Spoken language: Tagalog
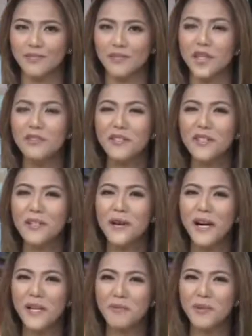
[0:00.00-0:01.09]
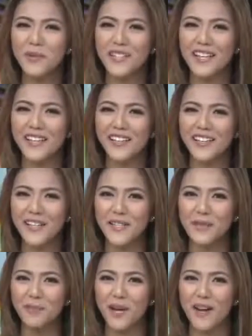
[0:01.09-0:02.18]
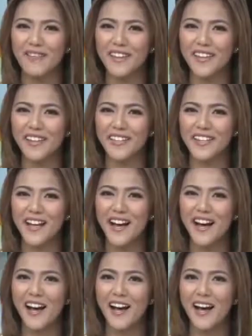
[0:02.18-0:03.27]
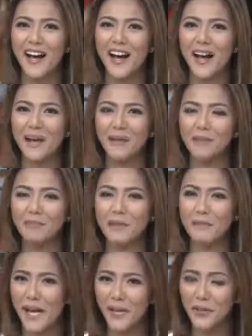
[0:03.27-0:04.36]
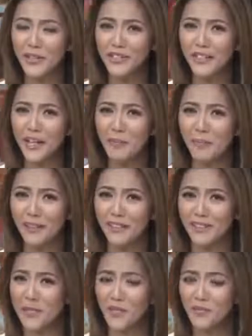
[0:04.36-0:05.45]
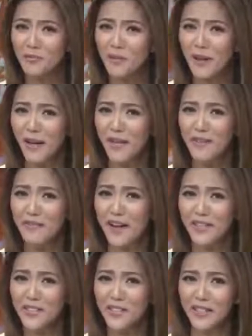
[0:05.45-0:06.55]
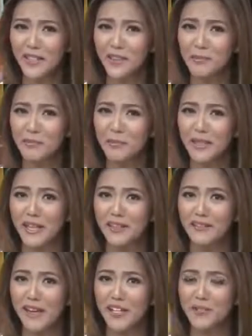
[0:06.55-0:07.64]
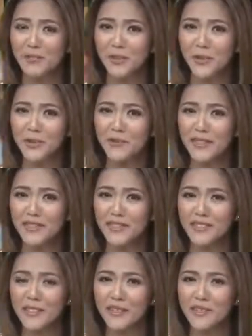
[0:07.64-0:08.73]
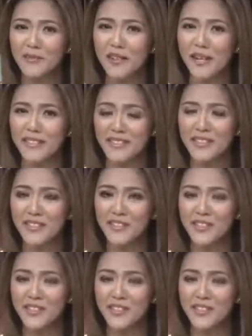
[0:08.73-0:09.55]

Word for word: Mm, Governor, kuha kayo po sa Quirino Province. Uh, uh, may plan or nakapag-reserve po ba kayo ng vaccine? Nagkaroon po ba ng advance procurement sa, sa vaccine,